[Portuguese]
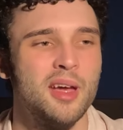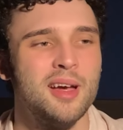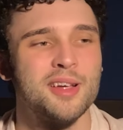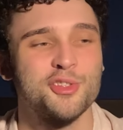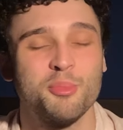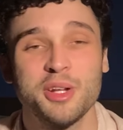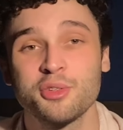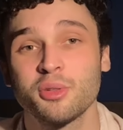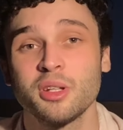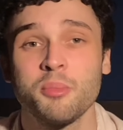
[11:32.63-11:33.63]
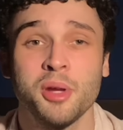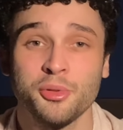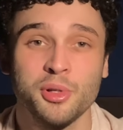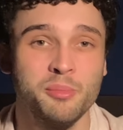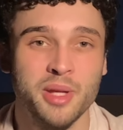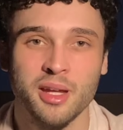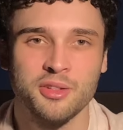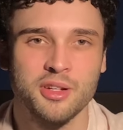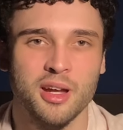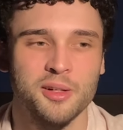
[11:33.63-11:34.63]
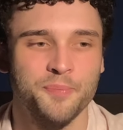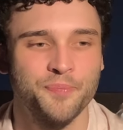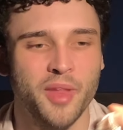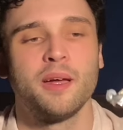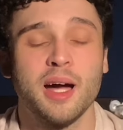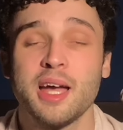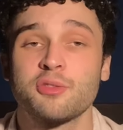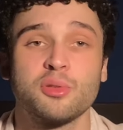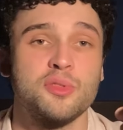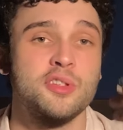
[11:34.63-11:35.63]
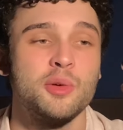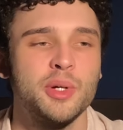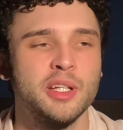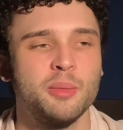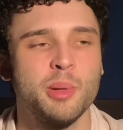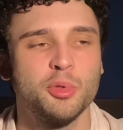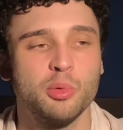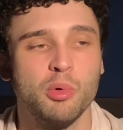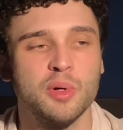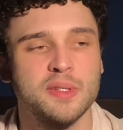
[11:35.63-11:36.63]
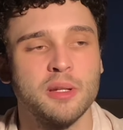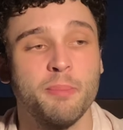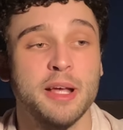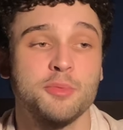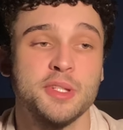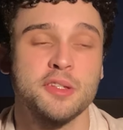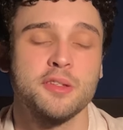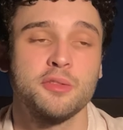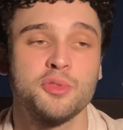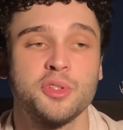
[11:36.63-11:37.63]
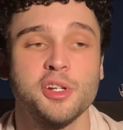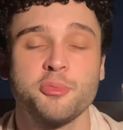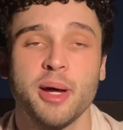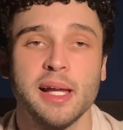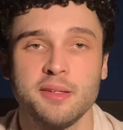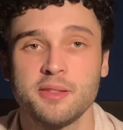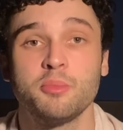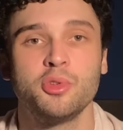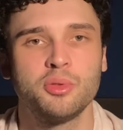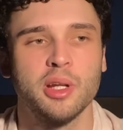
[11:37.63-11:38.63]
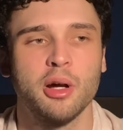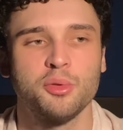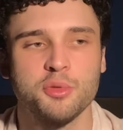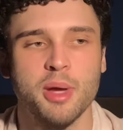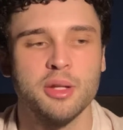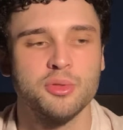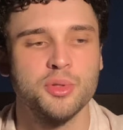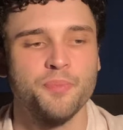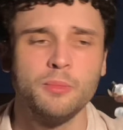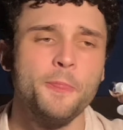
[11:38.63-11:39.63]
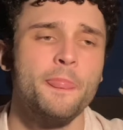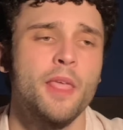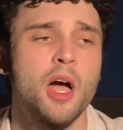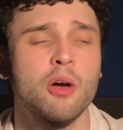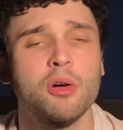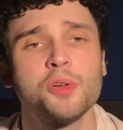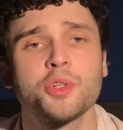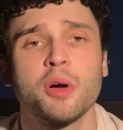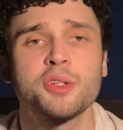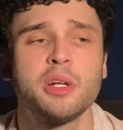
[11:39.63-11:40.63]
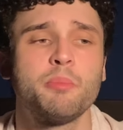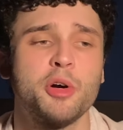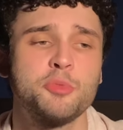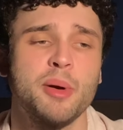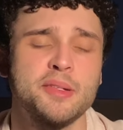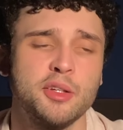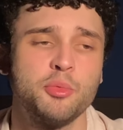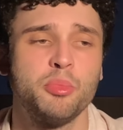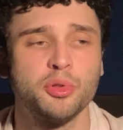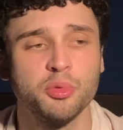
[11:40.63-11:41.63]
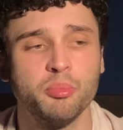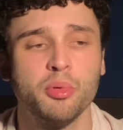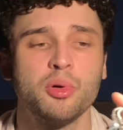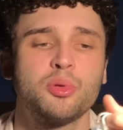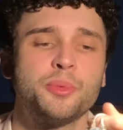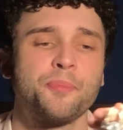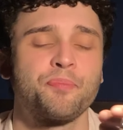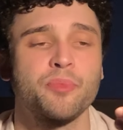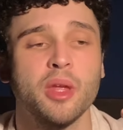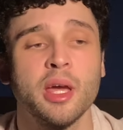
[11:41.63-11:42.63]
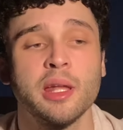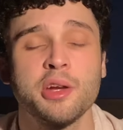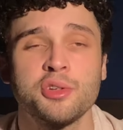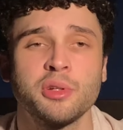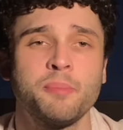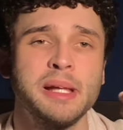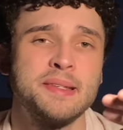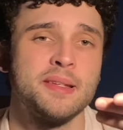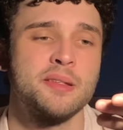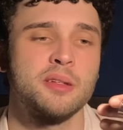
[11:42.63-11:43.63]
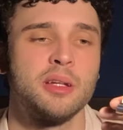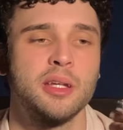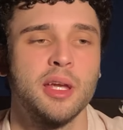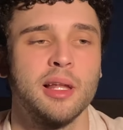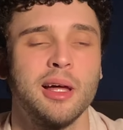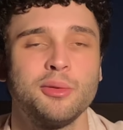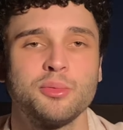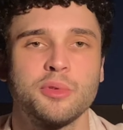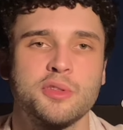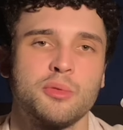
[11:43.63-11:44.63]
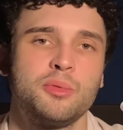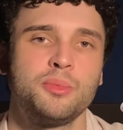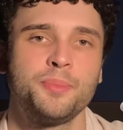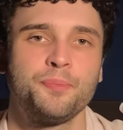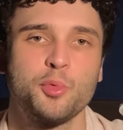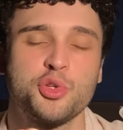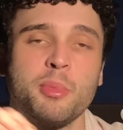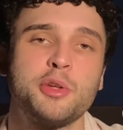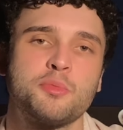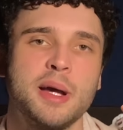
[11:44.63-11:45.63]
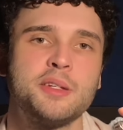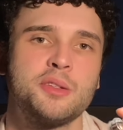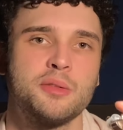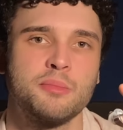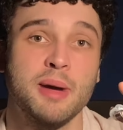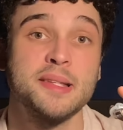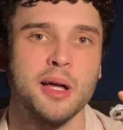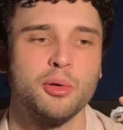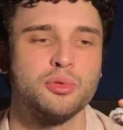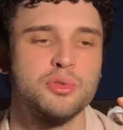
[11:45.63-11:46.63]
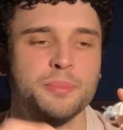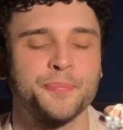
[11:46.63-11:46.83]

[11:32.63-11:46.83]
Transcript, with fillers: São médios que estão em temperatura ambiente, cara. A resolução aqui também é muito boa, assim, ele passa uma sensação de transparência muito legal nos médios. Agora, onde eu acho que ele pode passar do ponto um pouco é na região da presença, né? Que é lá no, que são os médios mais, mais altos.